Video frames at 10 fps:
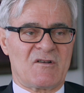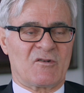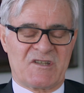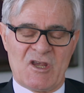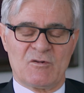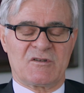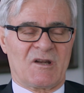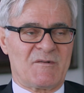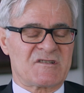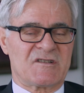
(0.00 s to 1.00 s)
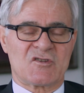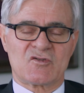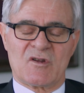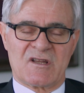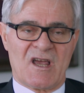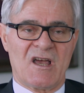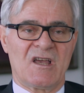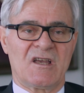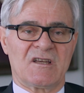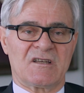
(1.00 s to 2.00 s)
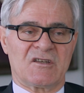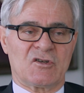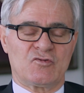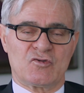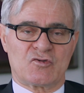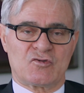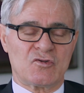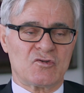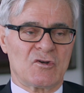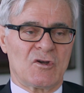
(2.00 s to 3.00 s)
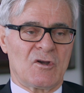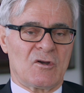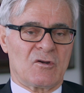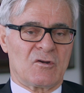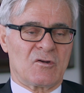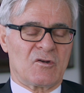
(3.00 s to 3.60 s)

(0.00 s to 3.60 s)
12 Eylül darbesinden sonra da e, yürüttük e,